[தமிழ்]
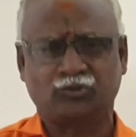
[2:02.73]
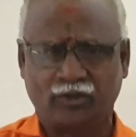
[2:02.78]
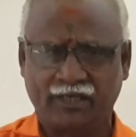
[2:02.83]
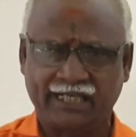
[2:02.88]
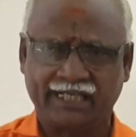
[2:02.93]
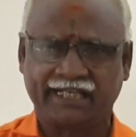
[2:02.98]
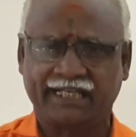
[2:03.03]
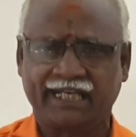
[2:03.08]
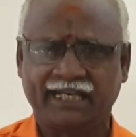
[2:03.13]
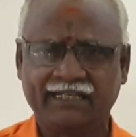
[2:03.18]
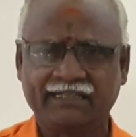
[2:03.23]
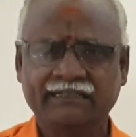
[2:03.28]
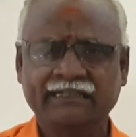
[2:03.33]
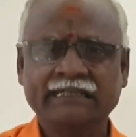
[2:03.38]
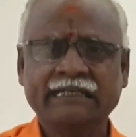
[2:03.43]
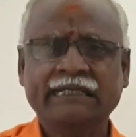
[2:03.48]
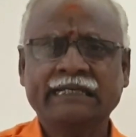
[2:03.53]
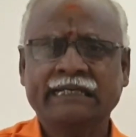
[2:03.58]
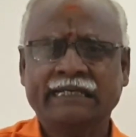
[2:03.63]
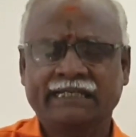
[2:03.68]
சொல்லியிருக்கிறேன்
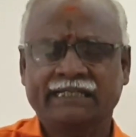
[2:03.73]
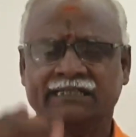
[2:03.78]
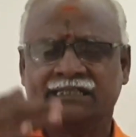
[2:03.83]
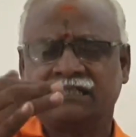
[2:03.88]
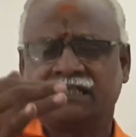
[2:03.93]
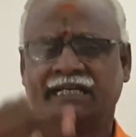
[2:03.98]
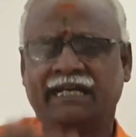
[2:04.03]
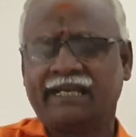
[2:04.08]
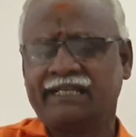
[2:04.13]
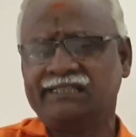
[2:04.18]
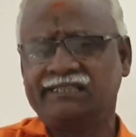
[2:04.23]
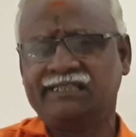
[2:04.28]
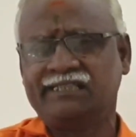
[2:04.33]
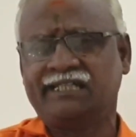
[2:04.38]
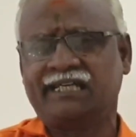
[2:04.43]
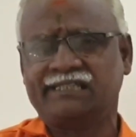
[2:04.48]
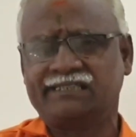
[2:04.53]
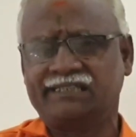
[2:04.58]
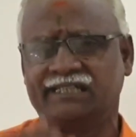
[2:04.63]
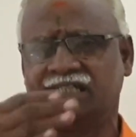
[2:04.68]
இது கடைசி
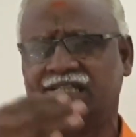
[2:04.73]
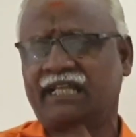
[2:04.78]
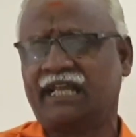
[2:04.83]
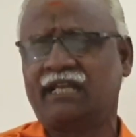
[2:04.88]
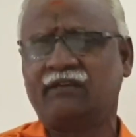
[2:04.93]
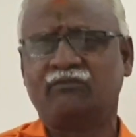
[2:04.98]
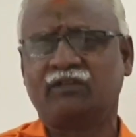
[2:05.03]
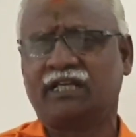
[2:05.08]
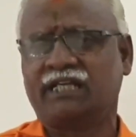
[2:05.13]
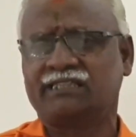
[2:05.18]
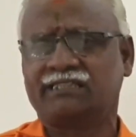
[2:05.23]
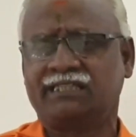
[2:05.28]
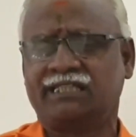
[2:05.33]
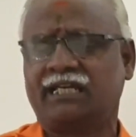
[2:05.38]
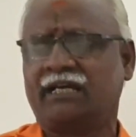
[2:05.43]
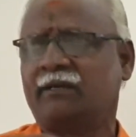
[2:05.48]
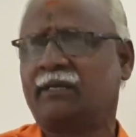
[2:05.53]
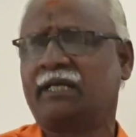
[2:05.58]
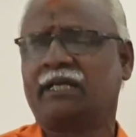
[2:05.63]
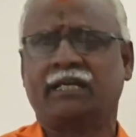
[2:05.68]
ராசி நிறைவு ராசி
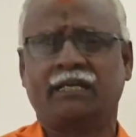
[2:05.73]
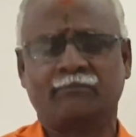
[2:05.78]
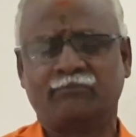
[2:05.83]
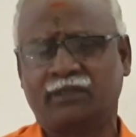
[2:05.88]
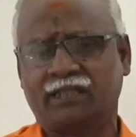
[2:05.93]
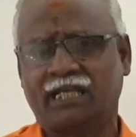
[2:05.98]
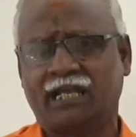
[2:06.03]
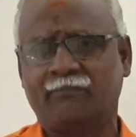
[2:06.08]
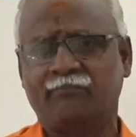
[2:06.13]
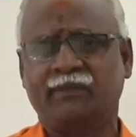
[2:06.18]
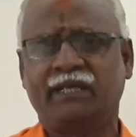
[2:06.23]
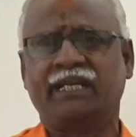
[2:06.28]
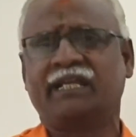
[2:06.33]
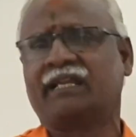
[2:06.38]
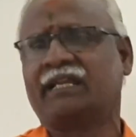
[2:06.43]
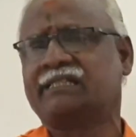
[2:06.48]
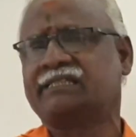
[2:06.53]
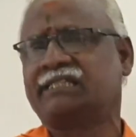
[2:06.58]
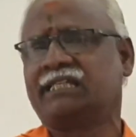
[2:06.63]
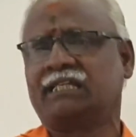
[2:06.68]
என்பதால்
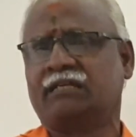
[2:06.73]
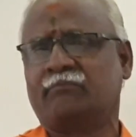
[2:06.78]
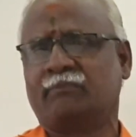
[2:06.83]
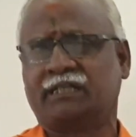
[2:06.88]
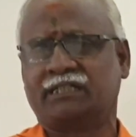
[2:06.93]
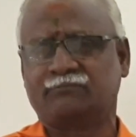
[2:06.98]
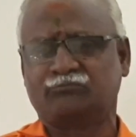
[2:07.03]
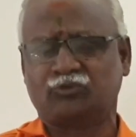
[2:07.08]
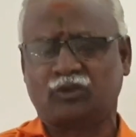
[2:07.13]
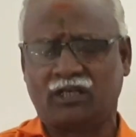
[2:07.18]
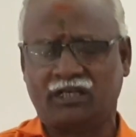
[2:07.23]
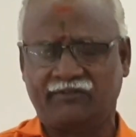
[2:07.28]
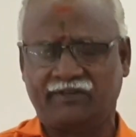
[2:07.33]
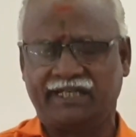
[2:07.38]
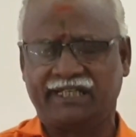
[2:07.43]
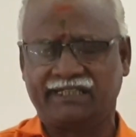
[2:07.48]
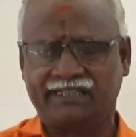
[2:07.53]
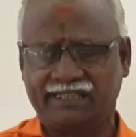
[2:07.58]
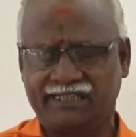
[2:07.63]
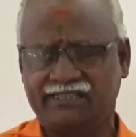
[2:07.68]
மீனராசிக்கு மட்டும் சொல்ல
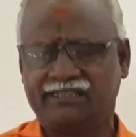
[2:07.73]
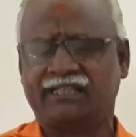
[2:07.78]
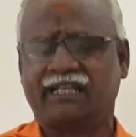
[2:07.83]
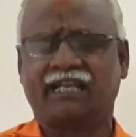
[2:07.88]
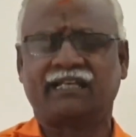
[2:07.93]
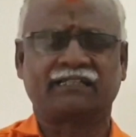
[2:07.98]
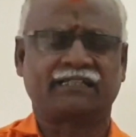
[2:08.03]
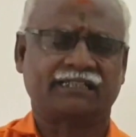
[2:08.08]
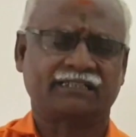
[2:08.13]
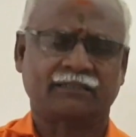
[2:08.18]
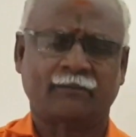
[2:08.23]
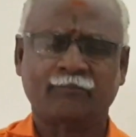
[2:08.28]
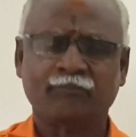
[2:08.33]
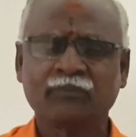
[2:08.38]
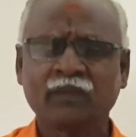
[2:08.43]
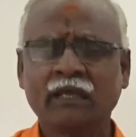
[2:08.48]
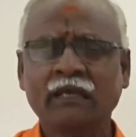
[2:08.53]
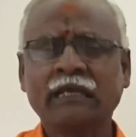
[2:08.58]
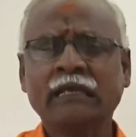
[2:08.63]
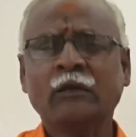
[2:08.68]
வேண்டியது இதுதான் கடைசி
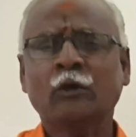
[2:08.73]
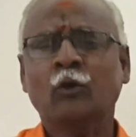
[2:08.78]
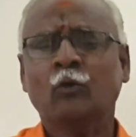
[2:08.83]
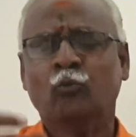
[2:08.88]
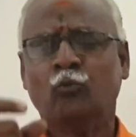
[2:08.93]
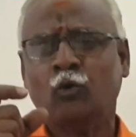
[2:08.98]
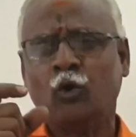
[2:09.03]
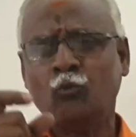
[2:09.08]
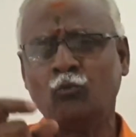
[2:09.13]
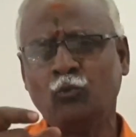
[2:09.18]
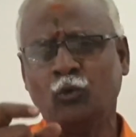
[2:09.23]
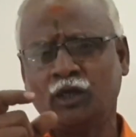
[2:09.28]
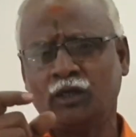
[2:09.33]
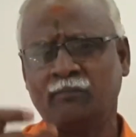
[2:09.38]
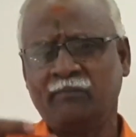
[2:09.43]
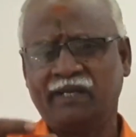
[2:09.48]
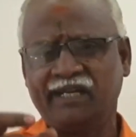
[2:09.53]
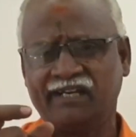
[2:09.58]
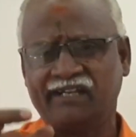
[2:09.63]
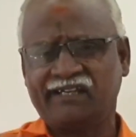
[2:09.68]
ஒவ்வொரு
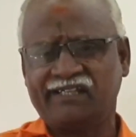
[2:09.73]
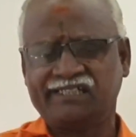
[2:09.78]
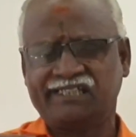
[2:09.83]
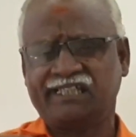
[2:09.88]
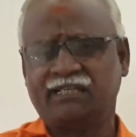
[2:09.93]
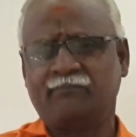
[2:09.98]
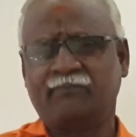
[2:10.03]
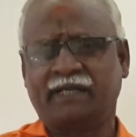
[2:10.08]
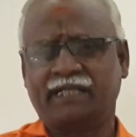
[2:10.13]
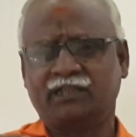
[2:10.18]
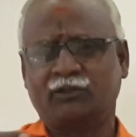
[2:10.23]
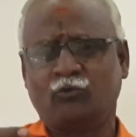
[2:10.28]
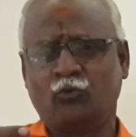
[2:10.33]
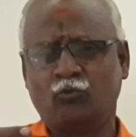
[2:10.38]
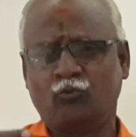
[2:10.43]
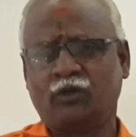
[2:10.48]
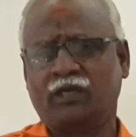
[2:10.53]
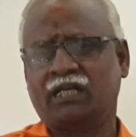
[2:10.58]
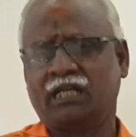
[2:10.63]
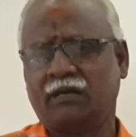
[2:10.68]
மீனராசியில் பிறந்த
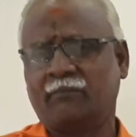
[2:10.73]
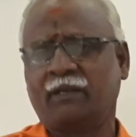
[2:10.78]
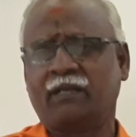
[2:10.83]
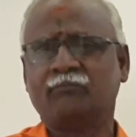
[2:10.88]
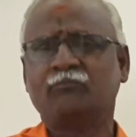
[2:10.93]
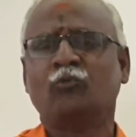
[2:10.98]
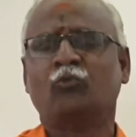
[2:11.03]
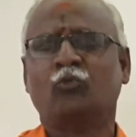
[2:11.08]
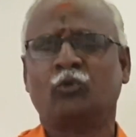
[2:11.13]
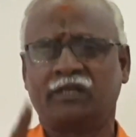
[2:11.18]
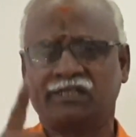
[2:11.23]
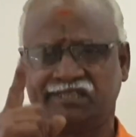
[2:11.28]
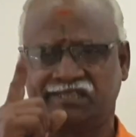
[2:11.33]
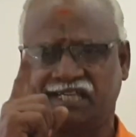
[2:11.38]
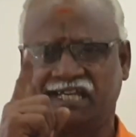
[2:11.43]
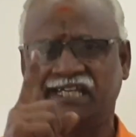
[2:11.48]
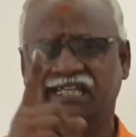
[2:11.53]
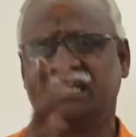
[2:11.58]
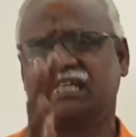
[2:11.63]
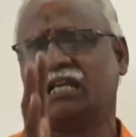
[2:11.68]
ஒவ்வொரு நபரும் ஒரு
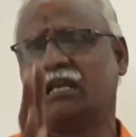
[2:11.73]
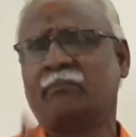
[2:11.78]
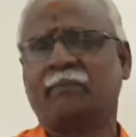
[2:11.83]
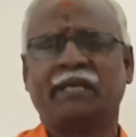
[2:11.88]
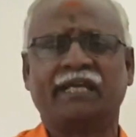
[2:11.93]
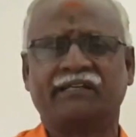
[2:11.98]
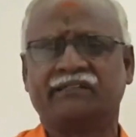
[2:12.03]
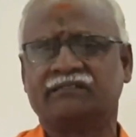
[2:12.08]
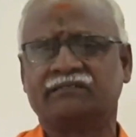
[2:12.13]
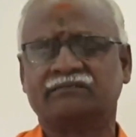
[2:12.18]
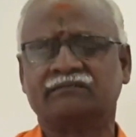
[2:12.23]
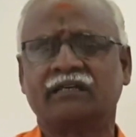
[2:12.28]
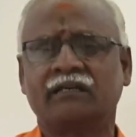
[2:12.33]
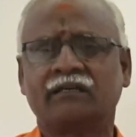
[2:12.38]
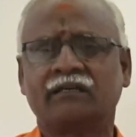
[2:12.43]
சனிக்கிழமை என்று